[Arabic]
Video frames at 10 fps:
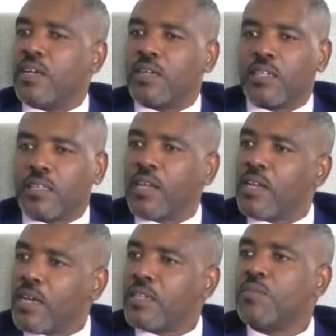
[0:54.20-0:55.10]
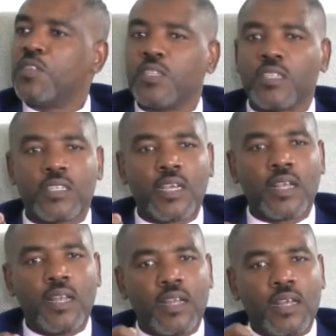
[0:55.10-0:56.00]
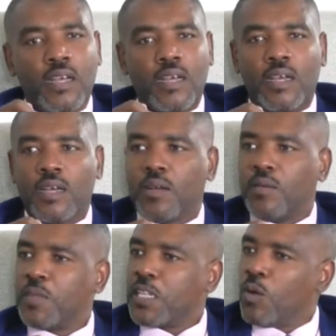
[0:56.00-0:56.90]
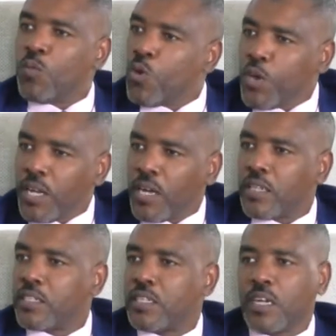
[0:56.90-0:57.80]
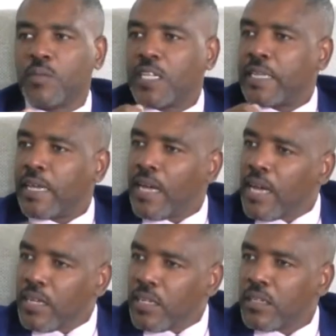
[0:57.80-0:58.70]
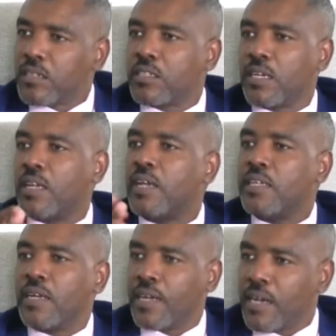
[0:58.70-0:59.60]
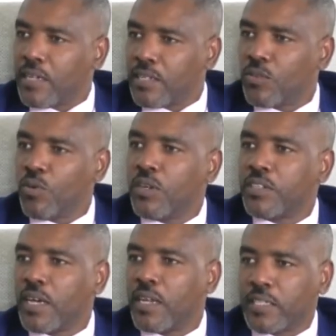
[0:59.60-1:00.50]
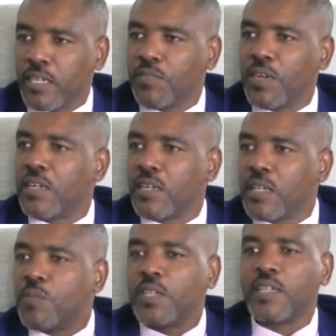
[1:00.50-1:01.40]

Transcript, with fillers: تضطر تمشي تشتغل آه، بتاع مويه تشتغل بتاع جرايد تشتغل ايا كان الشغل شغله شريفه انك انت ده